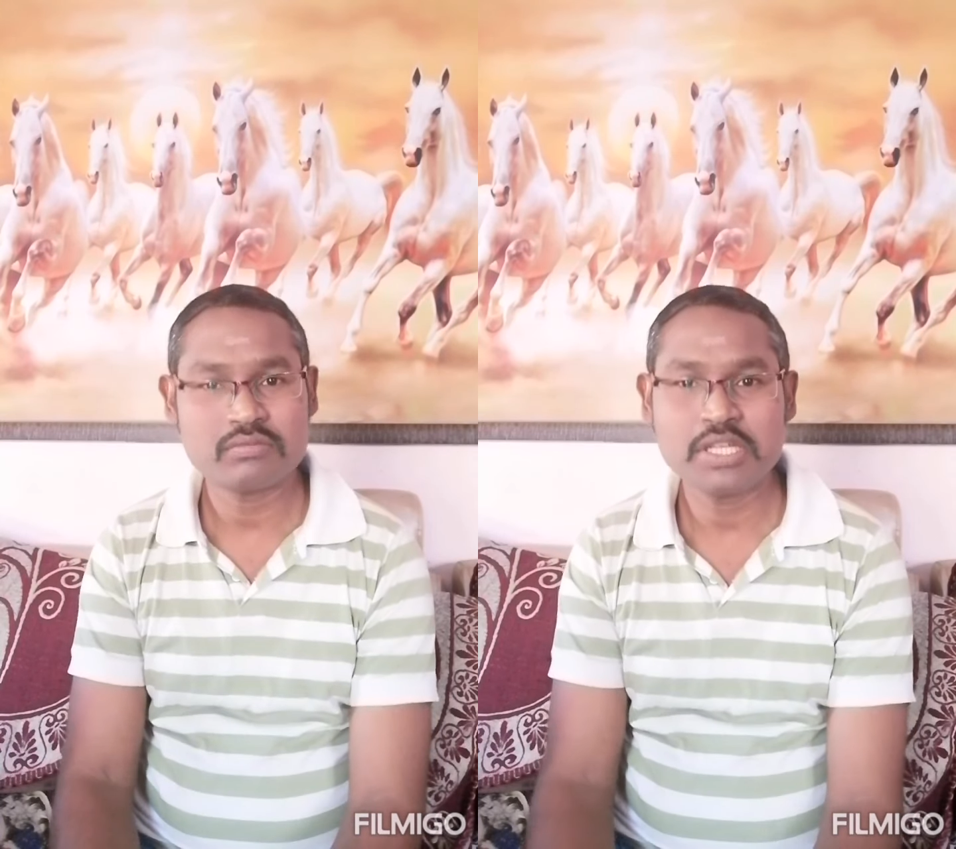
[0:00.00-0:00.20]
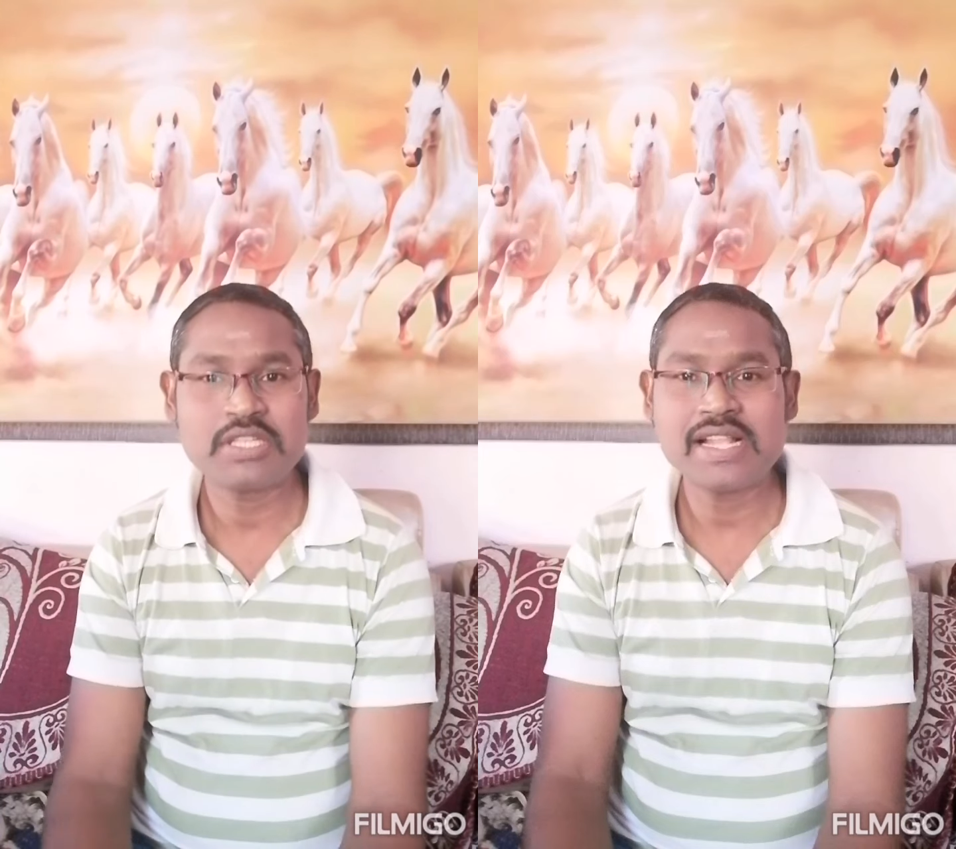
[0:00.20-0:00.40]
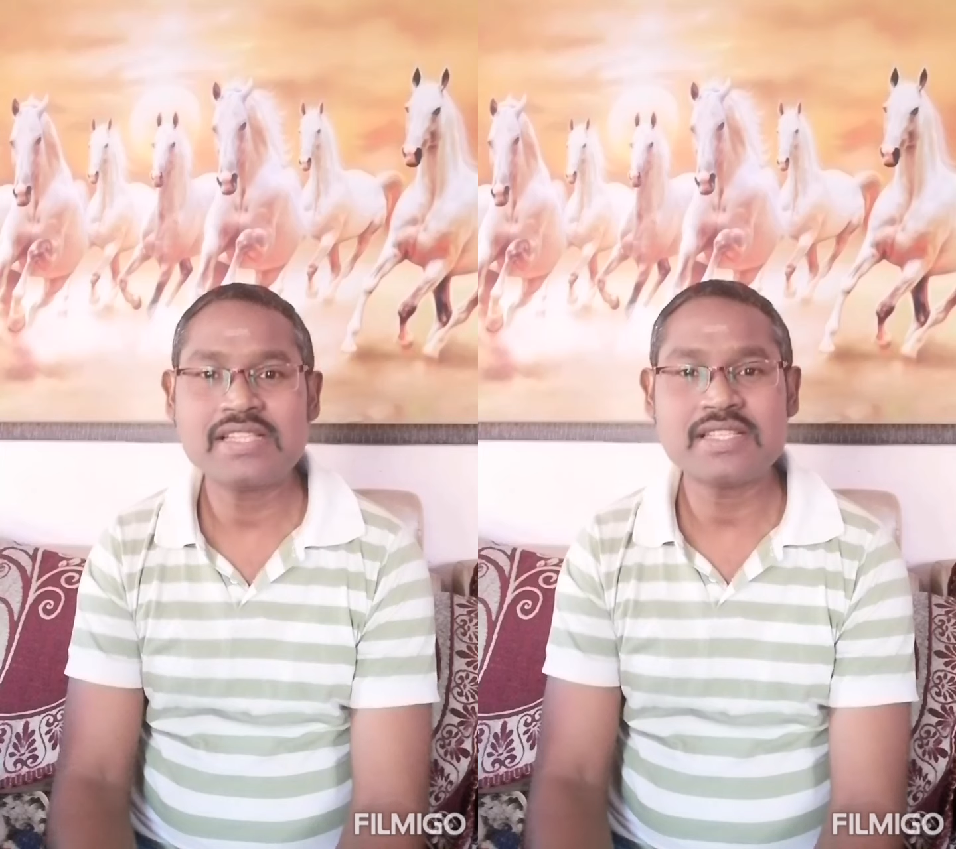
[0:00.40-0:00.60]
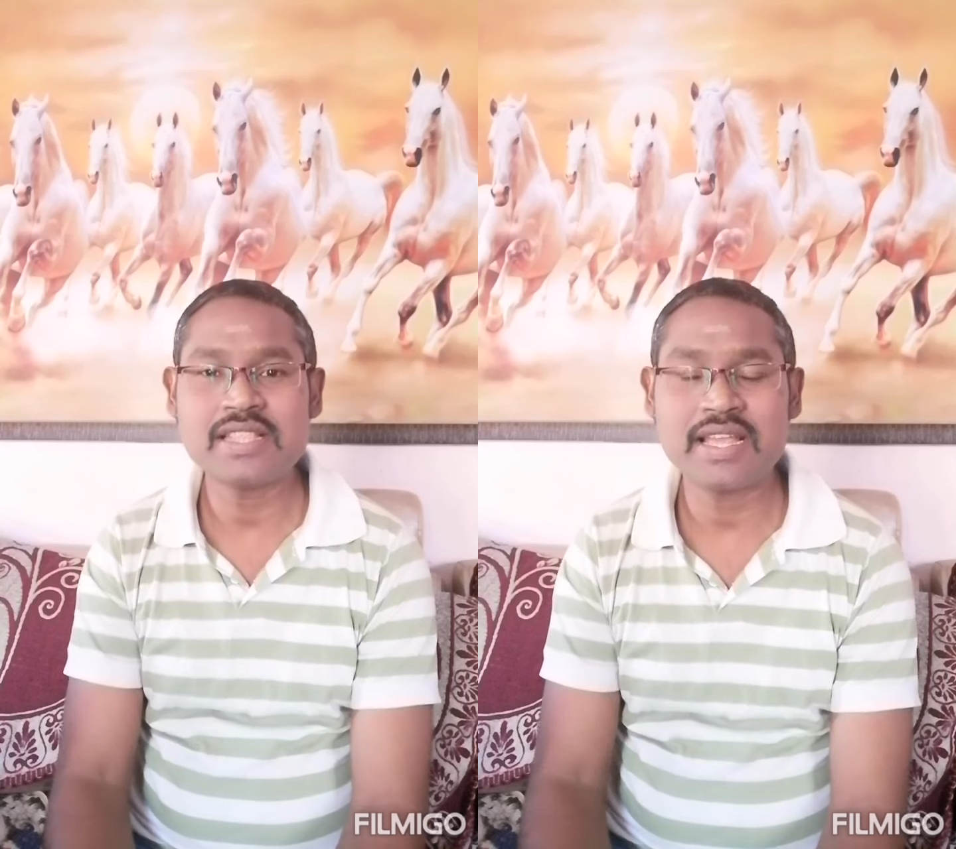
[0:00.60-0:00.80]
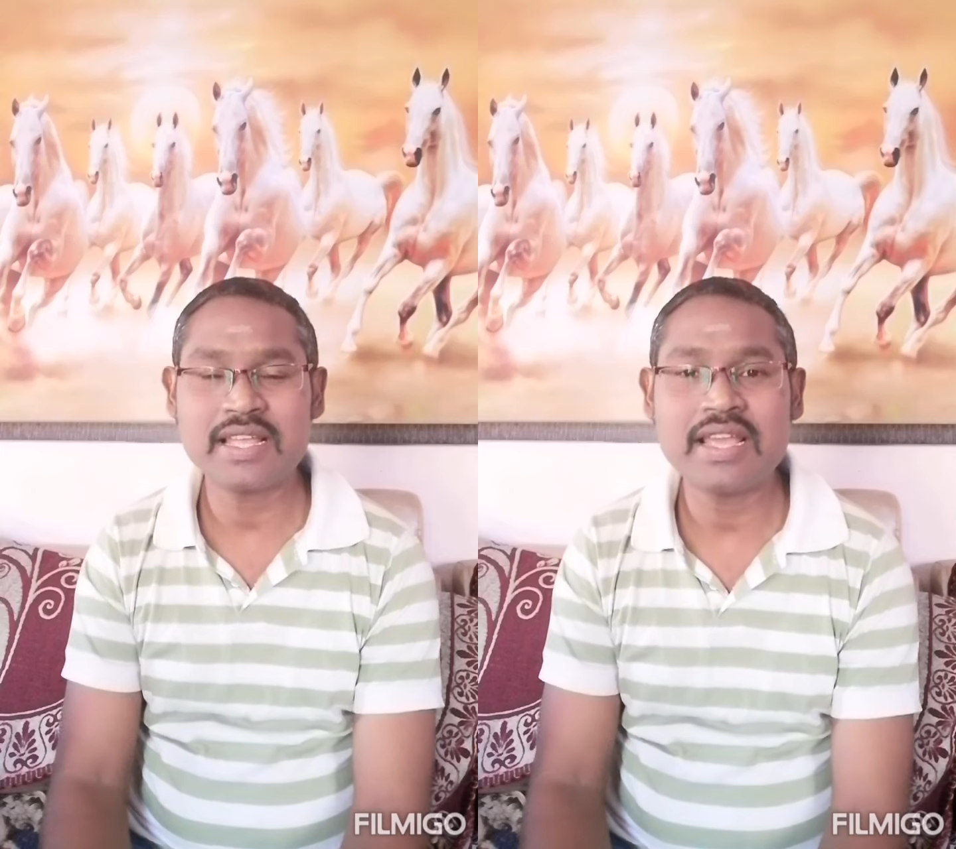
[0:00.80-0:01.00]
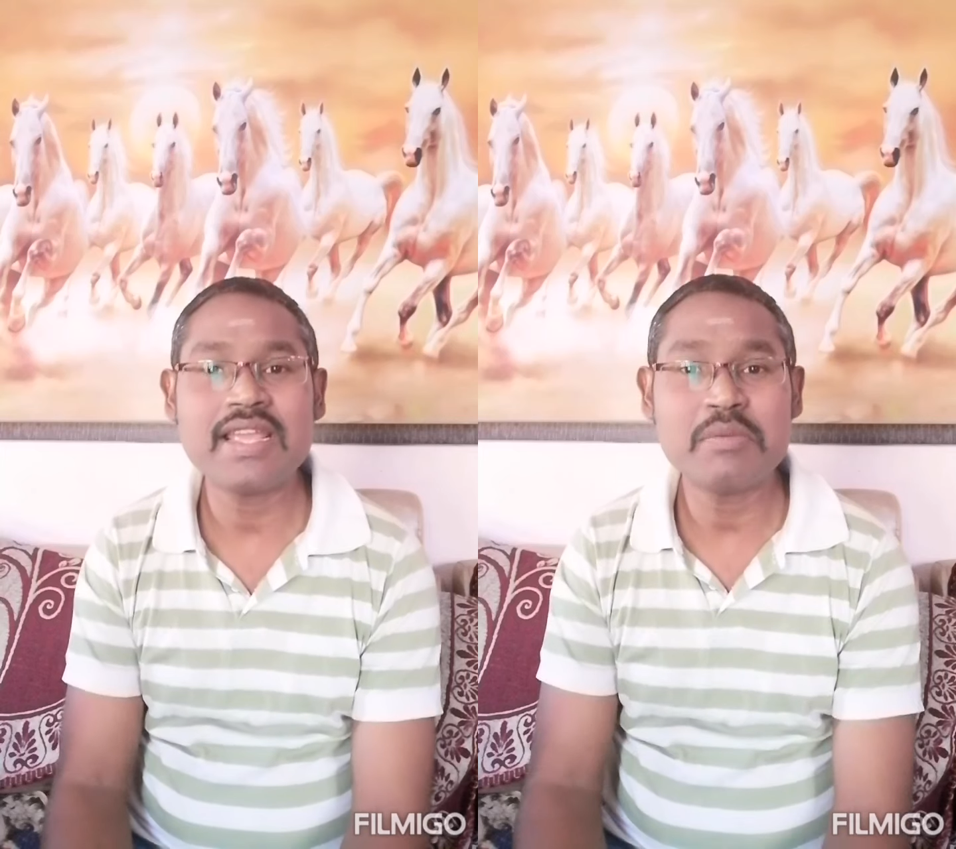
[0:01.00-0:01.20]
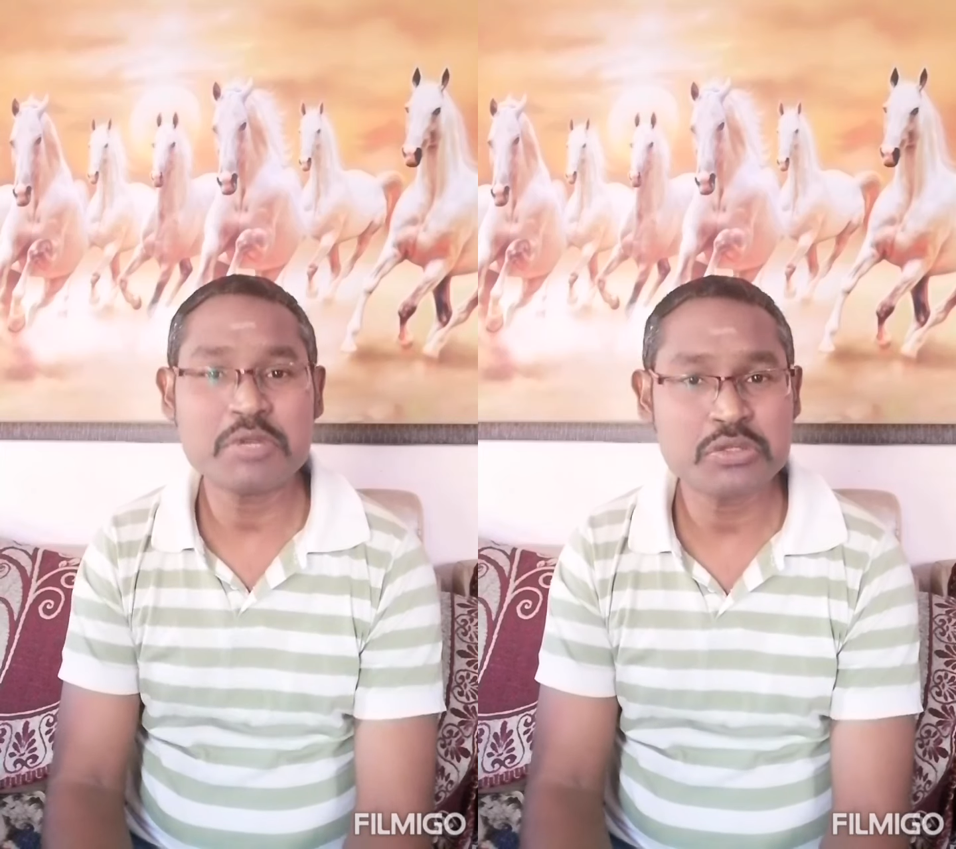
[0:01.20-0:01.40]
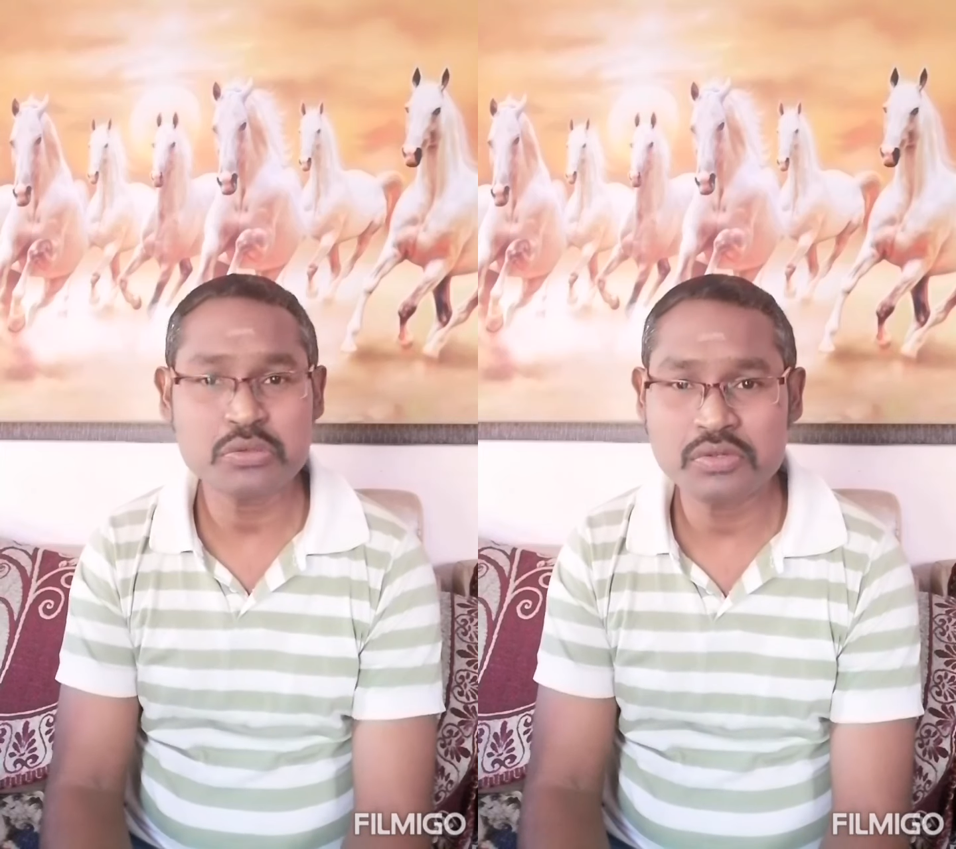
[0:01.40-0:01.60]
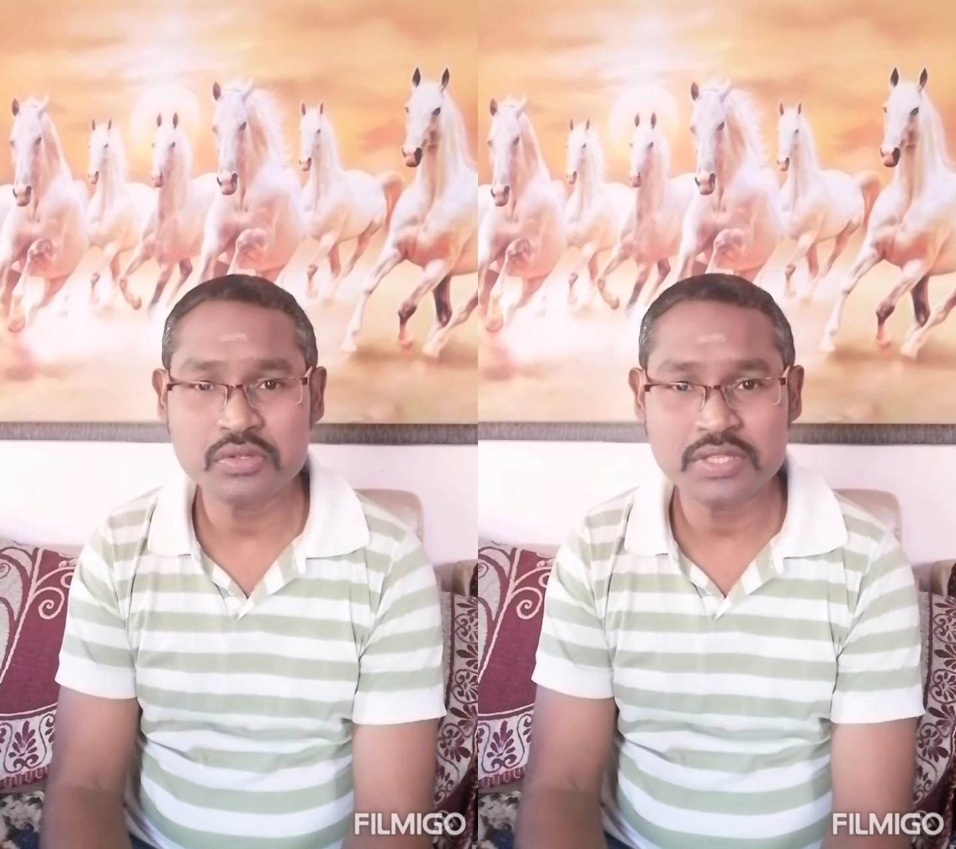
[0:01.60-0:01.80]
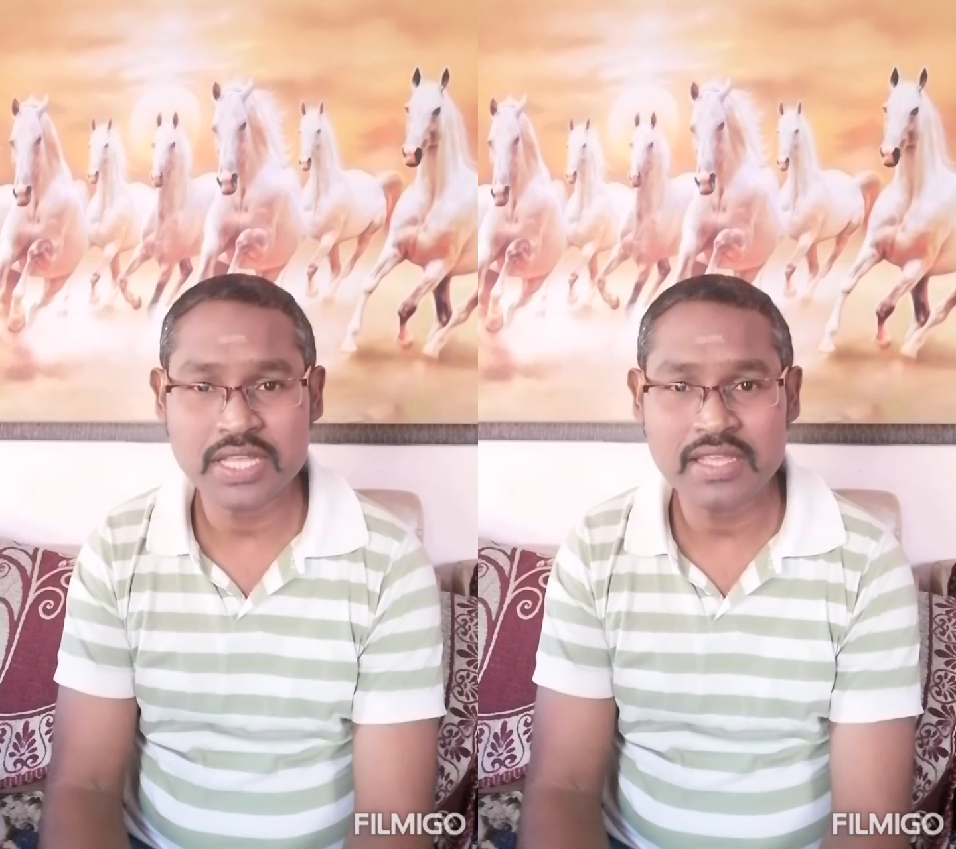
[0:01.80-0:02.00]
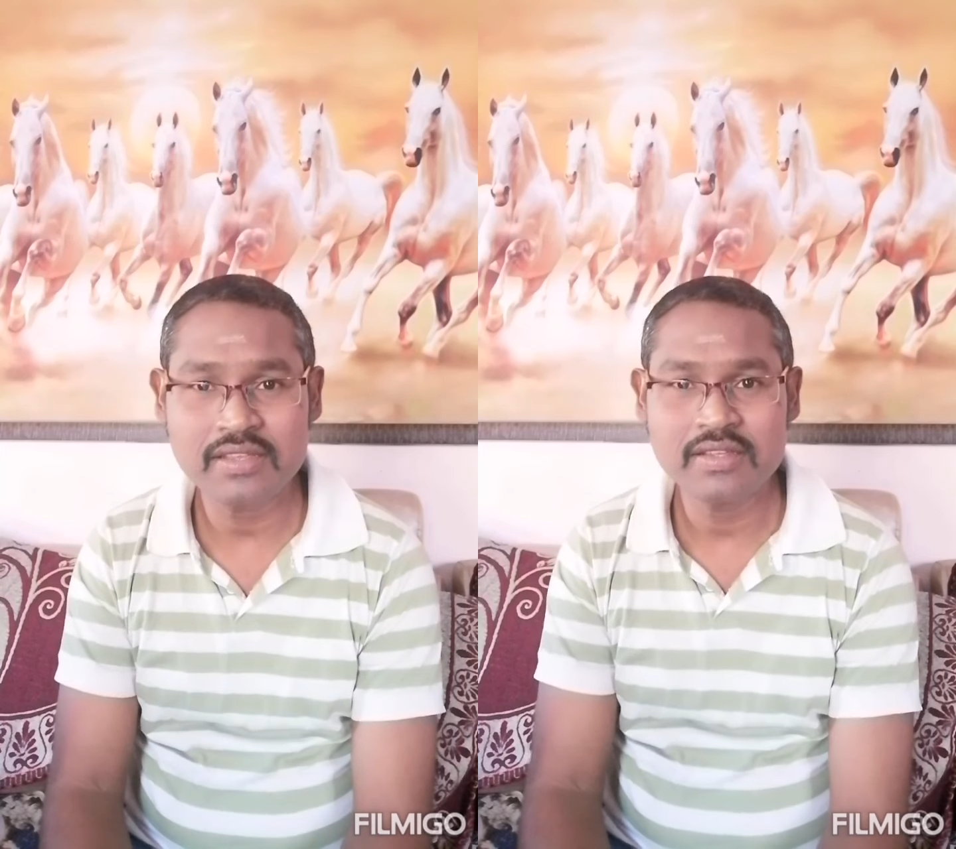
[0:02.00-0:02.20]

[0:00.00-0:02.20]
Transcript: మీకు తెలిసిందే కదా ఏమి ఎంచుకుంటుంది